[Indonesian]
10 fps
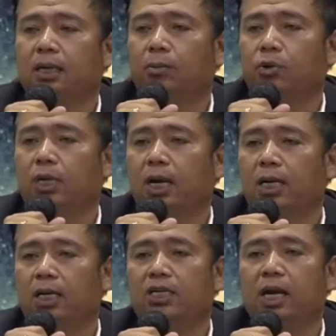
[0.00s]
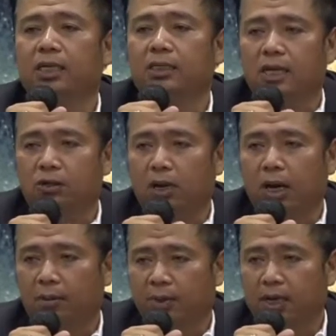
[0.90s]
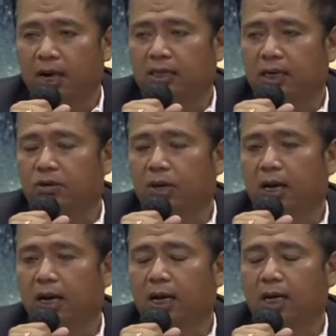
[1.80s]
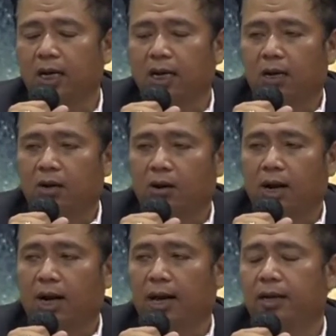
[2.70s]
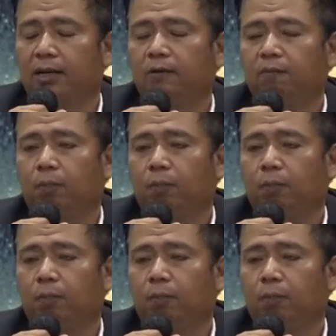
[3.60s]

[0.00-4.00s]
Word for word: Kemudian yang menjelaskan juga yang menjelaskan juga adalah orang lain.